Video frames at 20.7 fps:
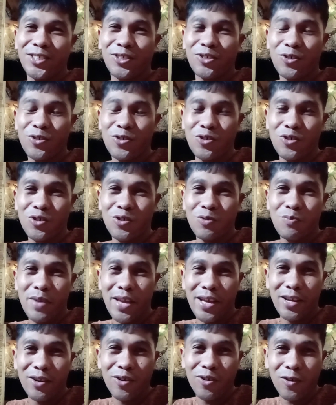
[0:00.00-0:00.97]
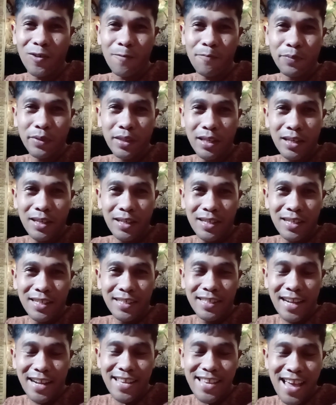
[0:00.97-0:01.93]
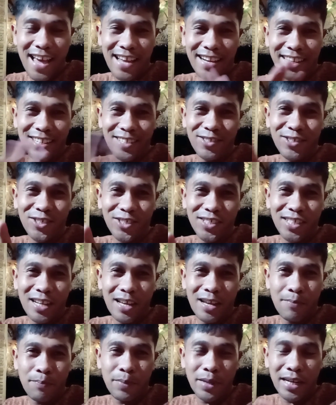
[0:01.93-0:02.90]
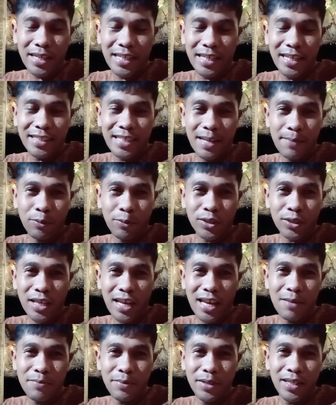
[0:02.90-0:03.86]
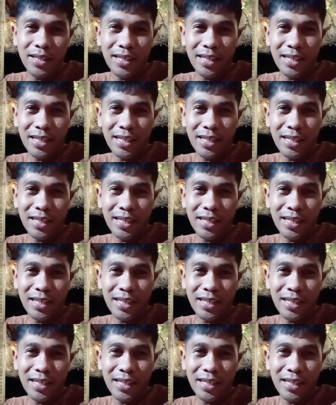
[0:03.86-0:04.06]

So, merong nangyari doon na pinakita po sa amin